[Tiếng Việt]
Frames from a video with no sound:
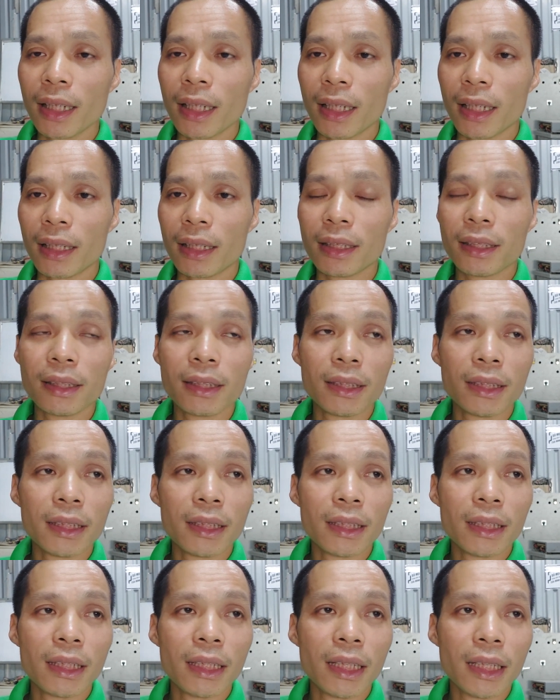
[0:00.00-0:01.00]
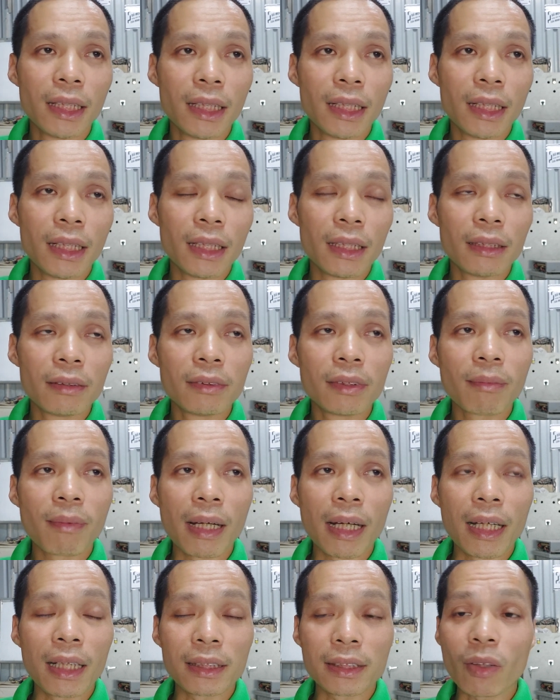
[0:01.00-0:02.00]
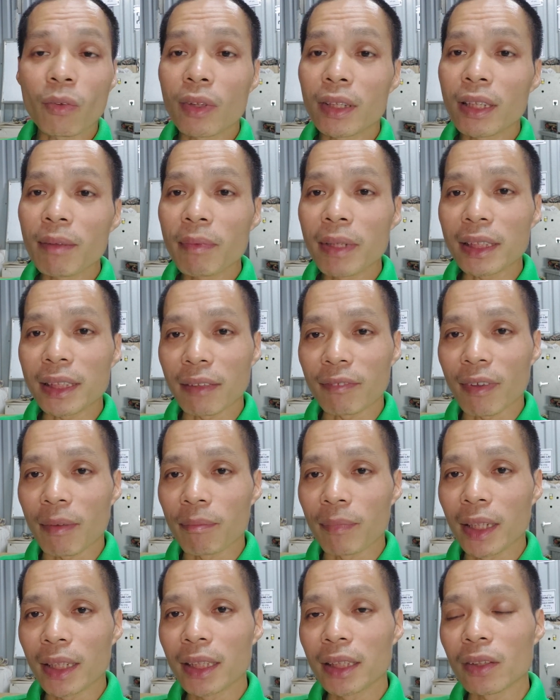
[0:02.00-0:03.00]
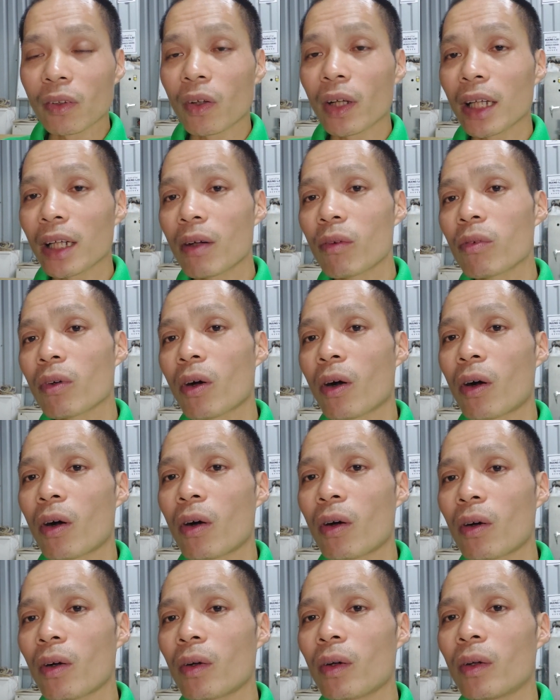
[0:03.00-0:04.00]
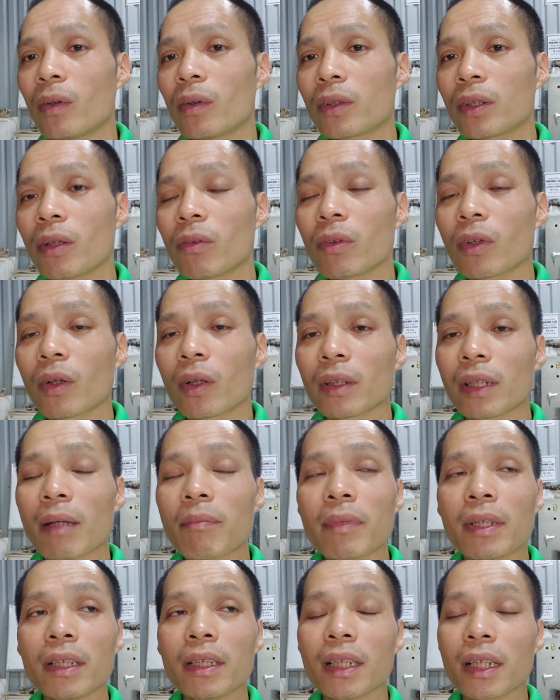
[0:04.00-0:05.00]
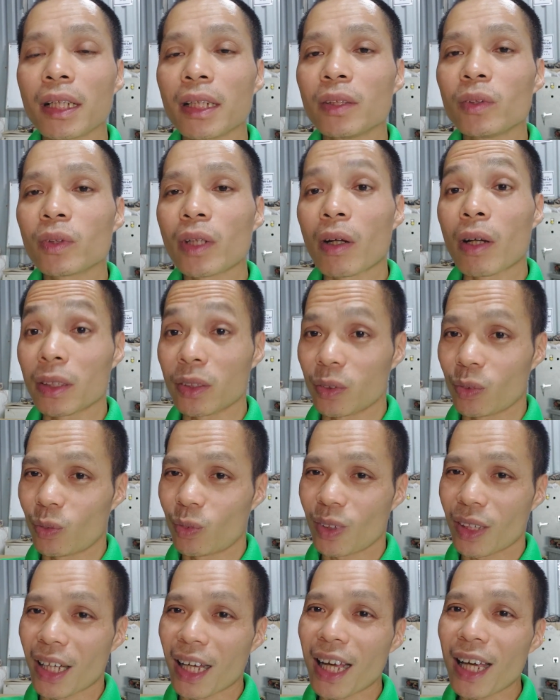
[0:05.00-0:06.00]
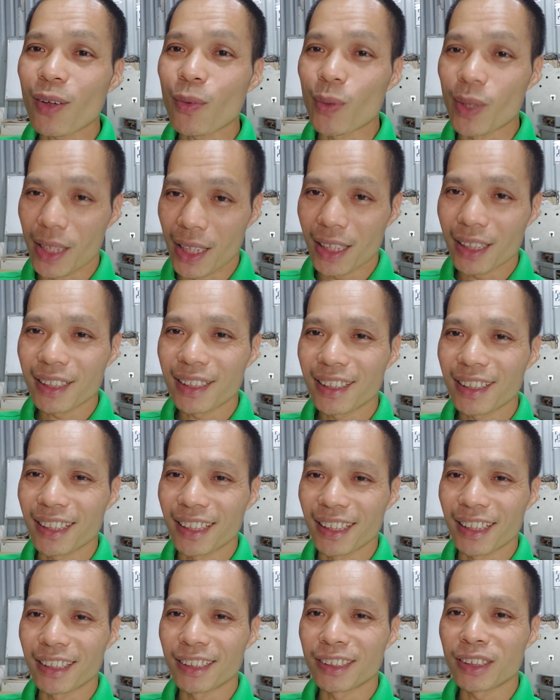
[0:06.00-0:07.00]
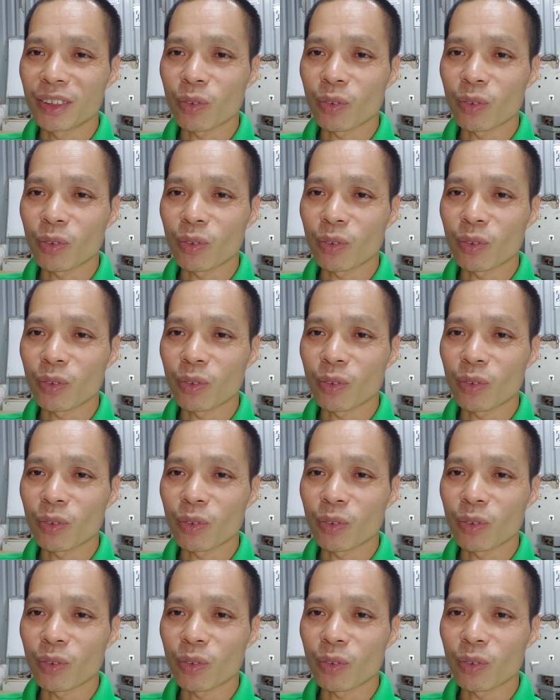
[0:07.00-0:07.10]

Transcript: à, Ờ, nhưng mà trong cái thiết bị sản phẩm đấy thì nó lại không có không có đáp ứng được cái nhu cầu là sử dụng cả hai nguồn điện à,